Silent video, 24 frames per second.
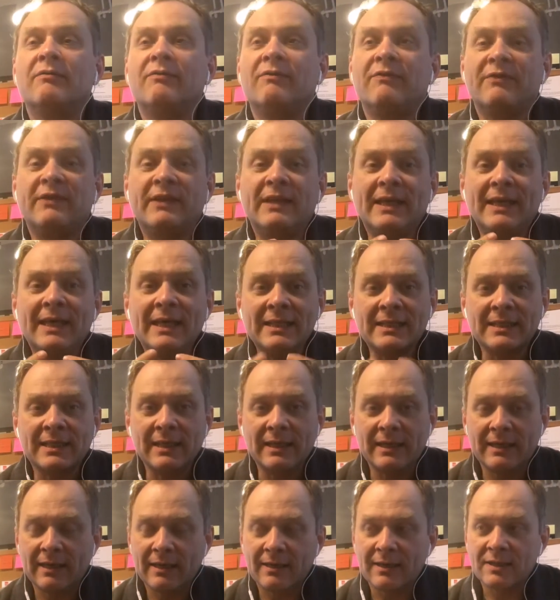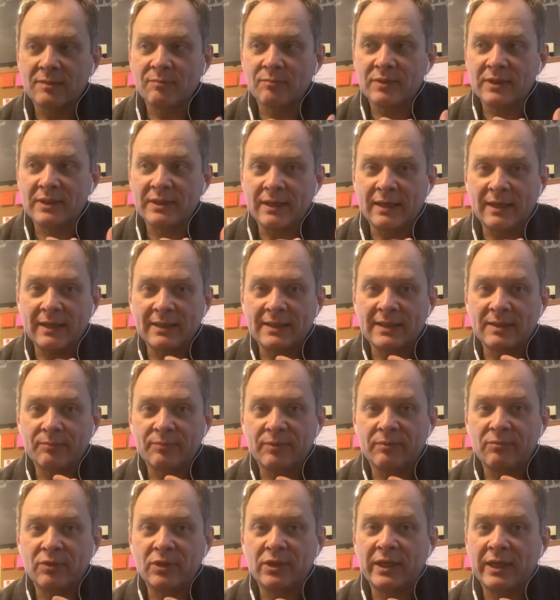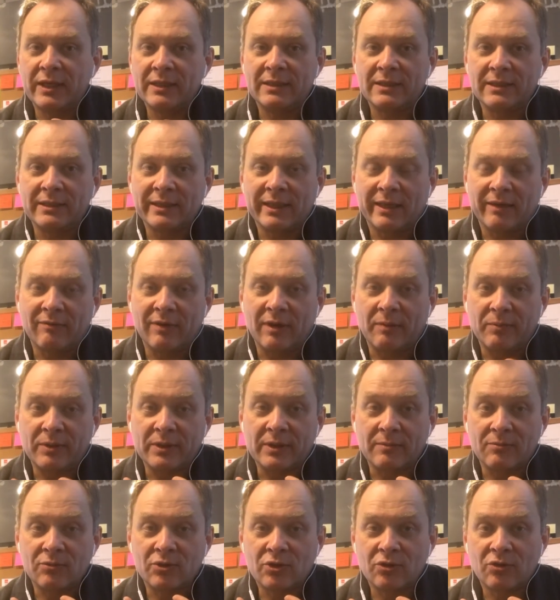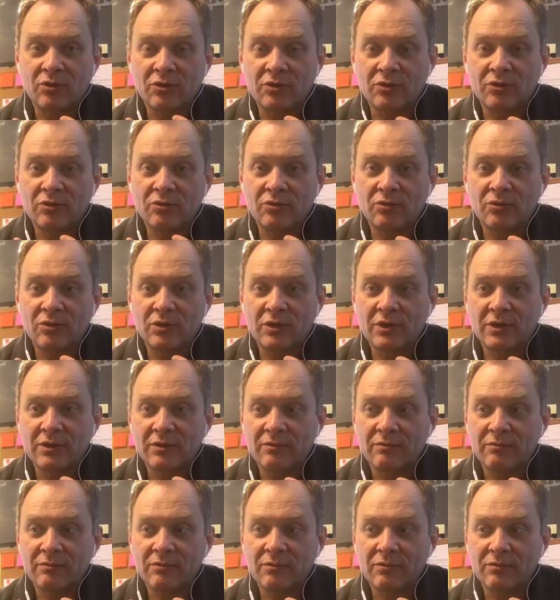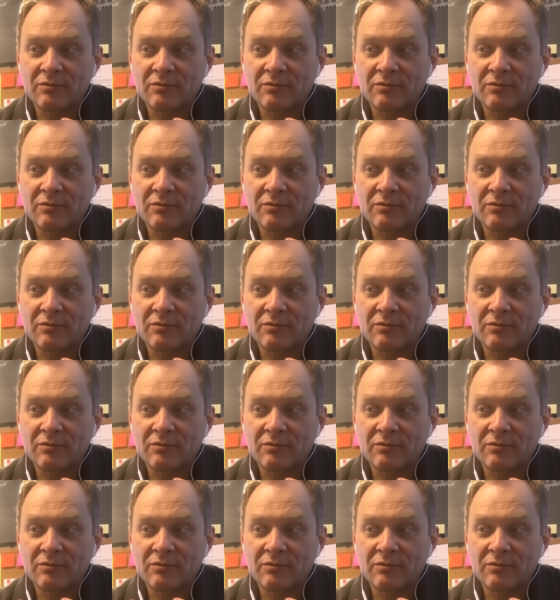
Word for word: в несколько раз быстрее запоминаете слова, потому что, ну, э,